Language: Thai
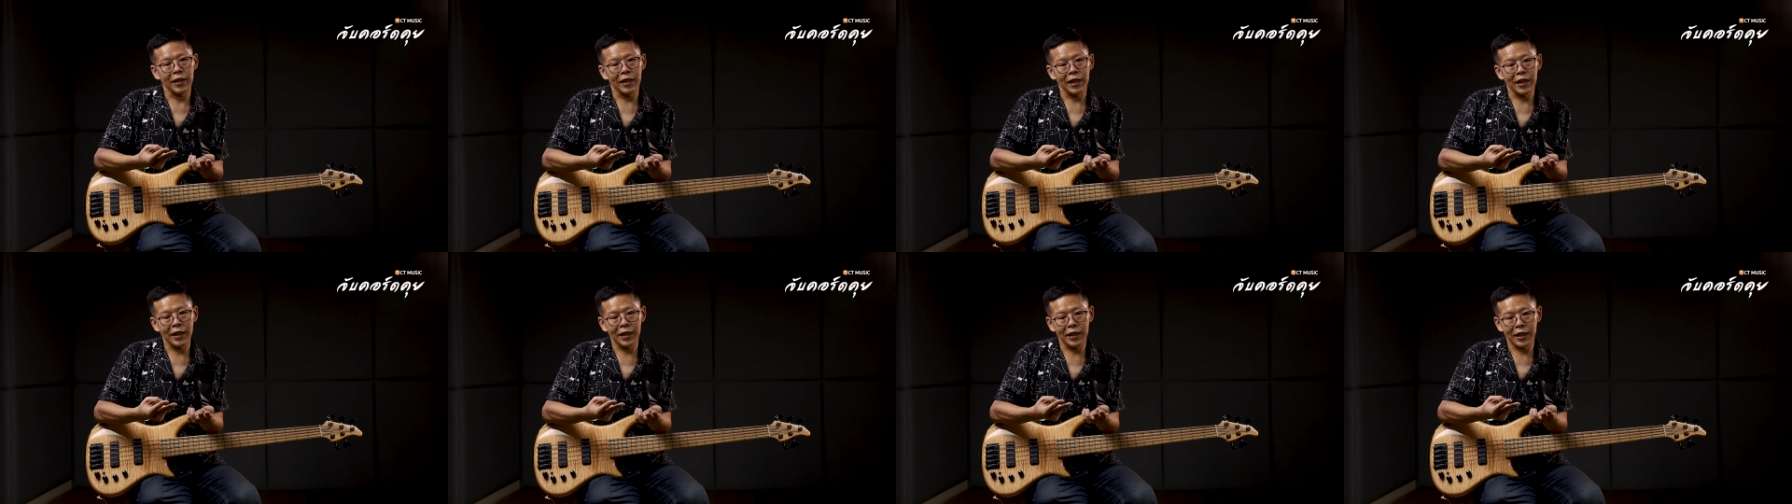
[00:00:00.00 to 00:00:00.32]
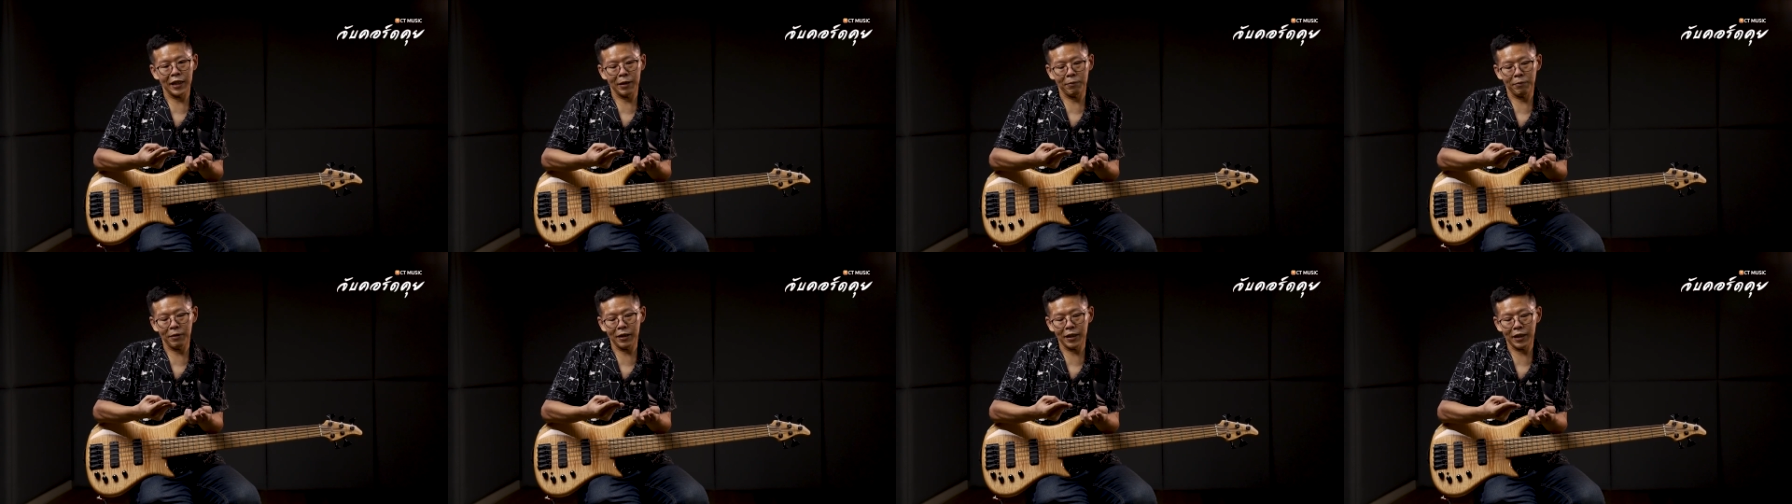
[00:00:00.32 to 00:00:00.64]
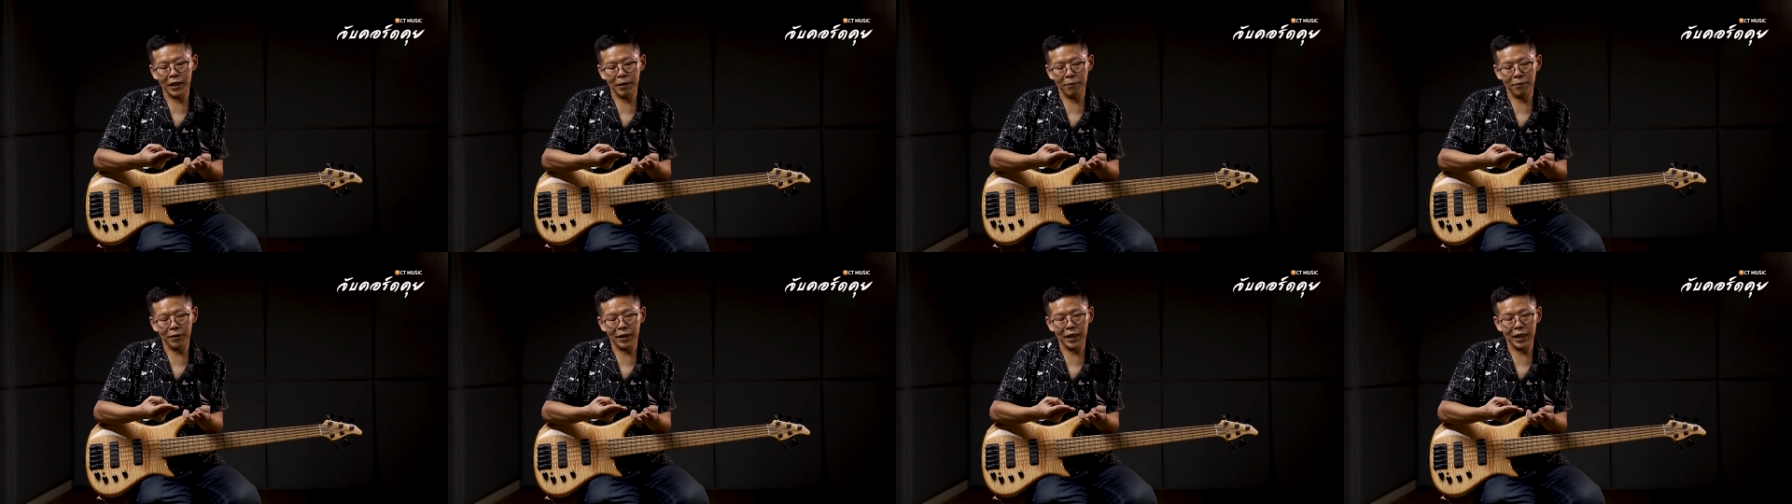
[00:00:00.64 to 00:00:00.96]
ยี่สิบยี่
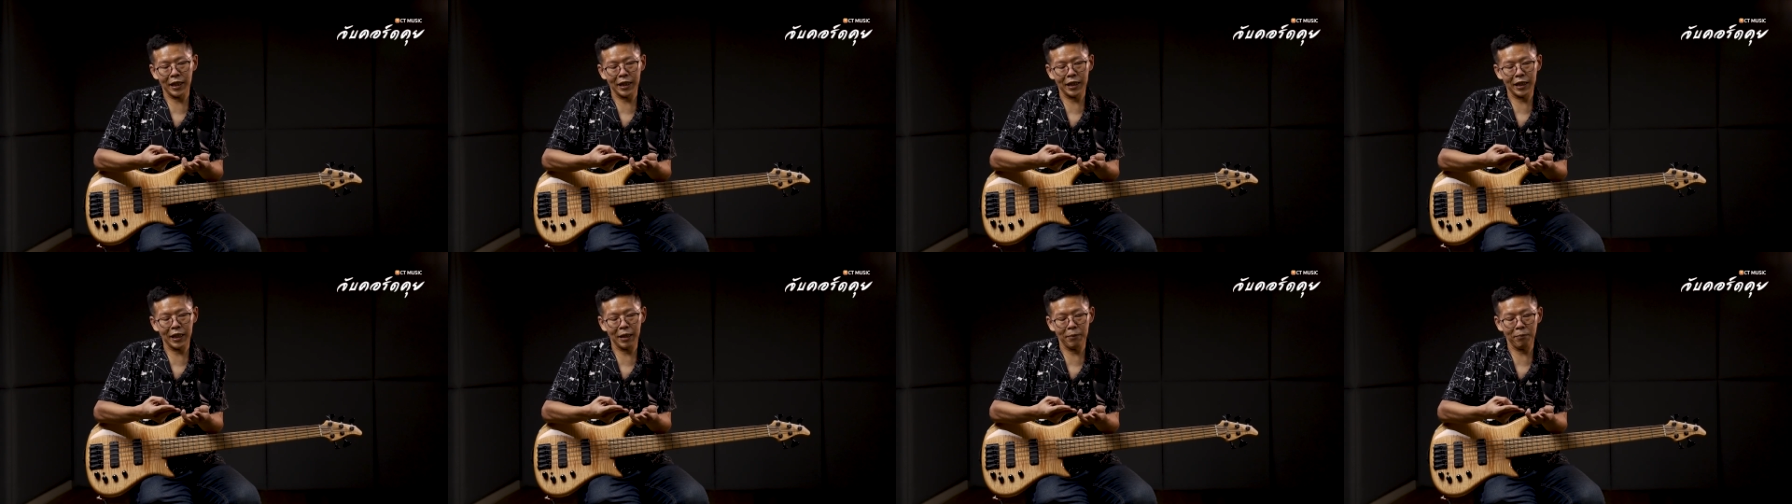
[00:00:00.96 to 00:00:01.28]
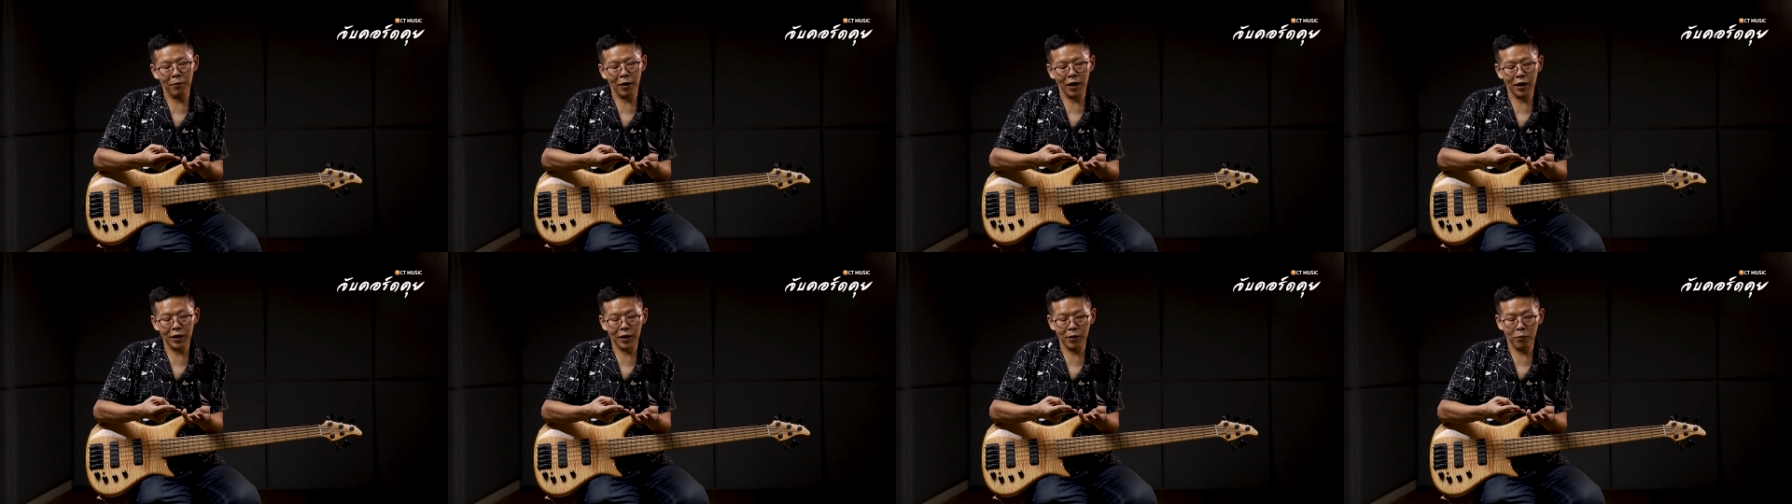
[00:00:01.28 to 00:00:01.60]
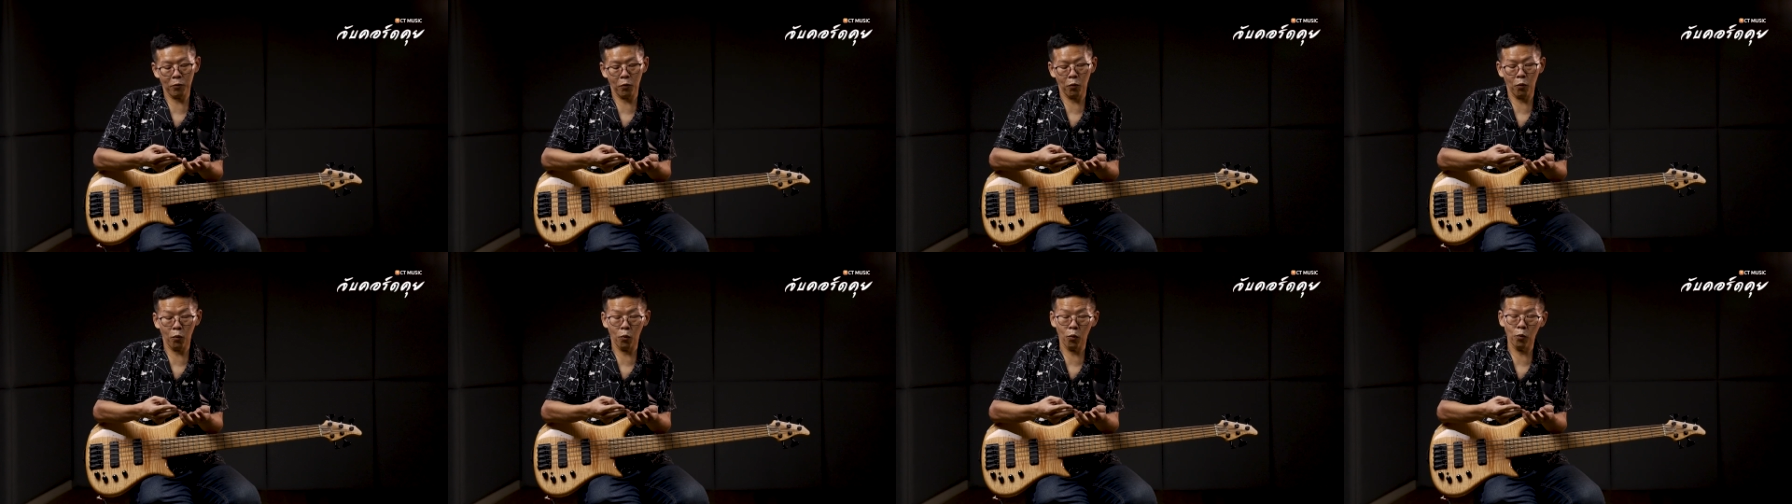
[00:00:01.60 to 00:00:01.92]
สิบสี่สิบห้าสิ
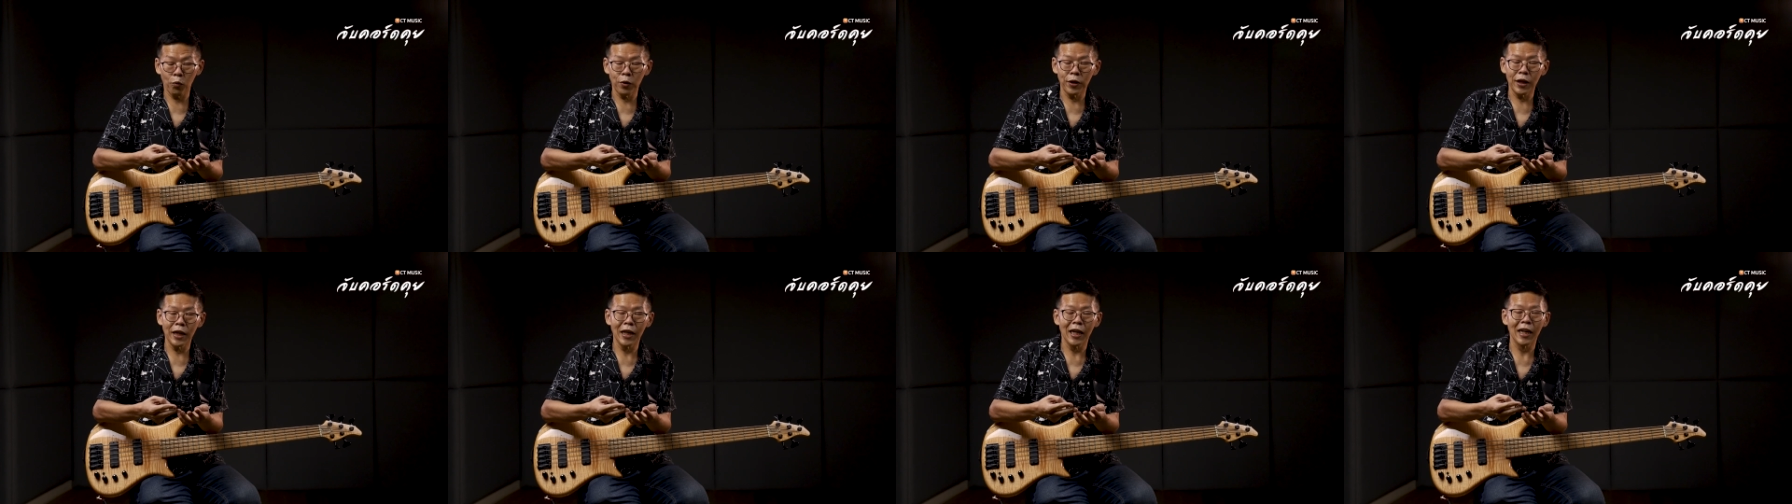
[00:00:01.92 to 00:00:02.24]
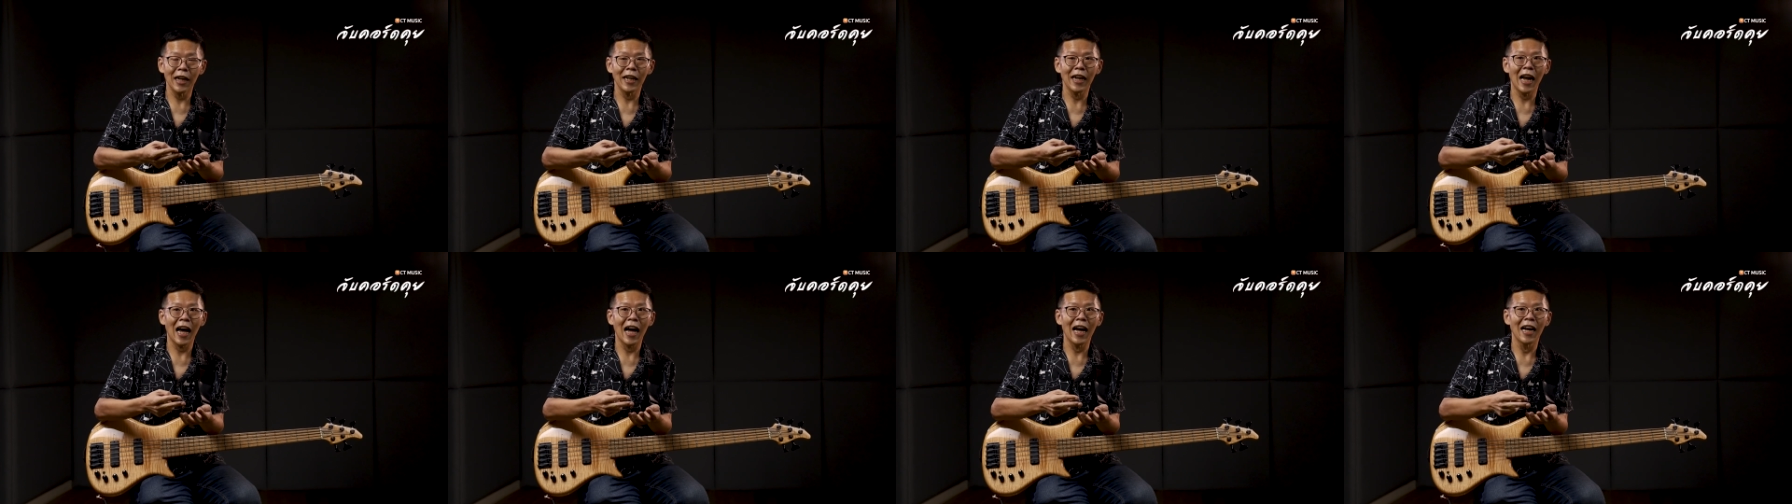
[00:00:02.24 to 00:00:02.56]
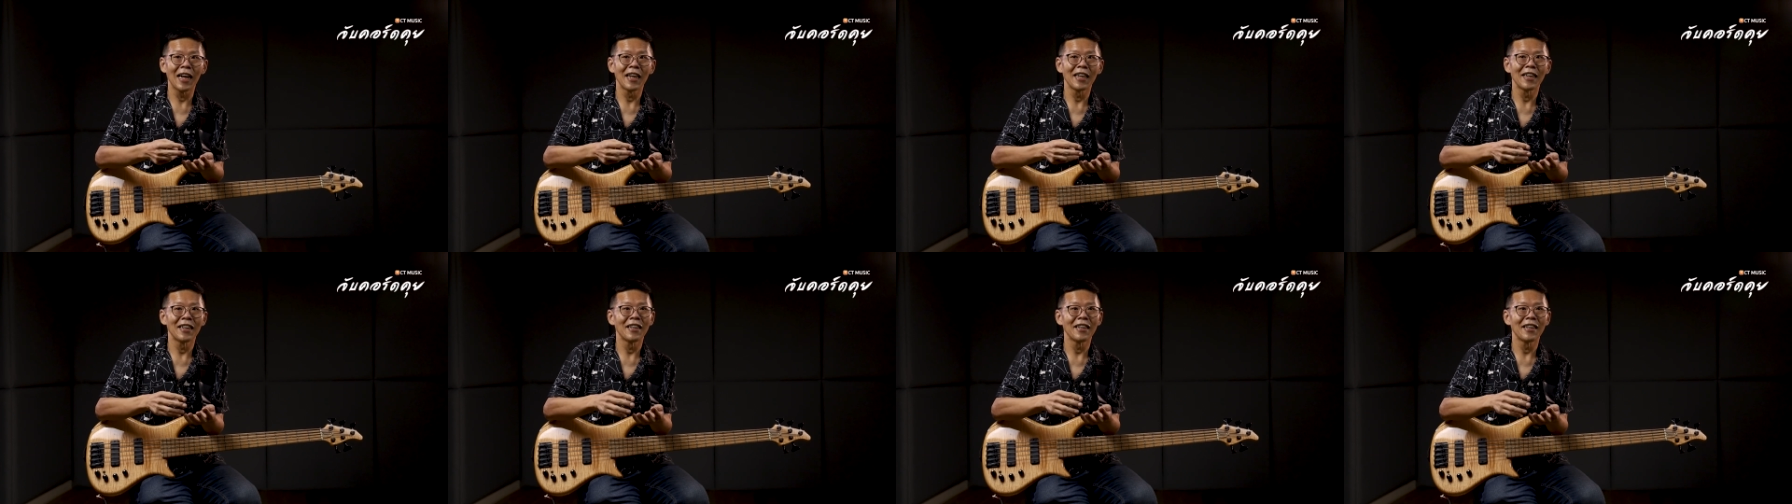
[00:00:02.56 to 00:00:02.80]
บโอ้โห เยอะแล้วนะ